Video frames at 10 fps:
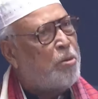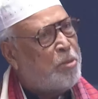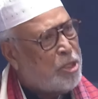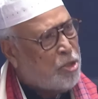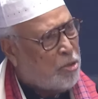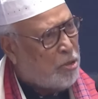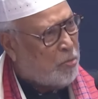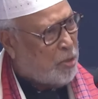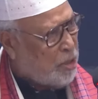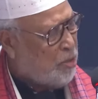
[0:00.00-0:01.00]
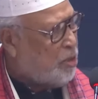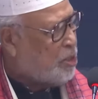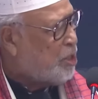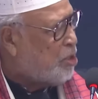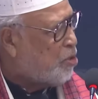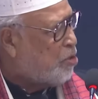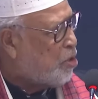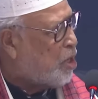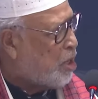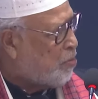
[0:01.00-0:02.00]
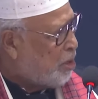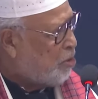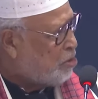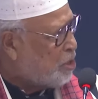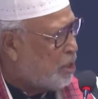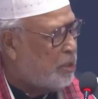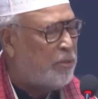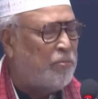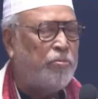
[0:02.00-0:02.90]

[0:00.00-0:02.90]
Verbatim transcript: আমার যখন মনে হয়েছে ডক্টর কামাল হোসেন